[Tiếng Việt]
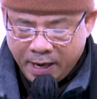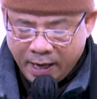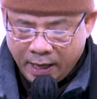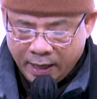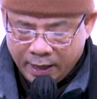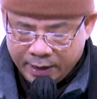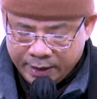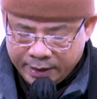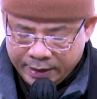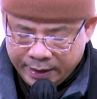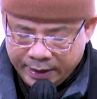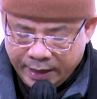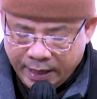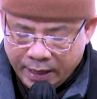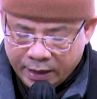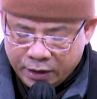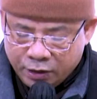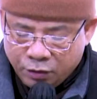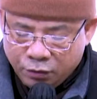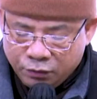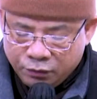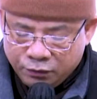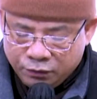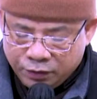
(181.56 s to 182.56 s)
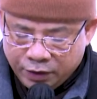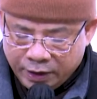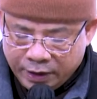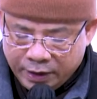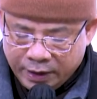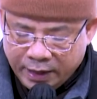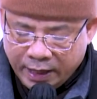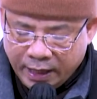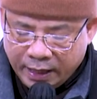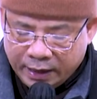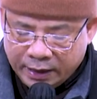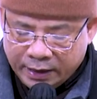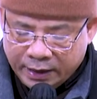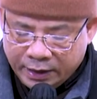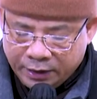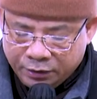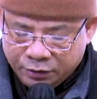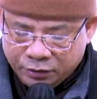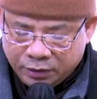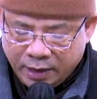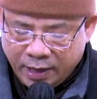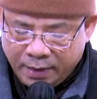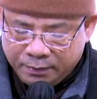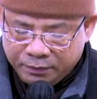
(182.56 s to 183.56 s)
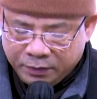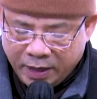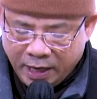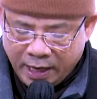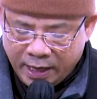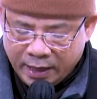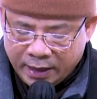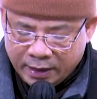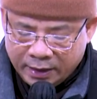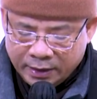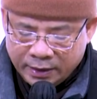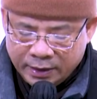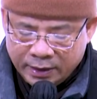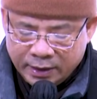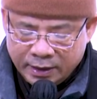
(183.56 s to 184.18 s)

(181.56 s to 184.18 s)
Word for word: Lợi đã cùng với Nhật Chiếu Tam Tạng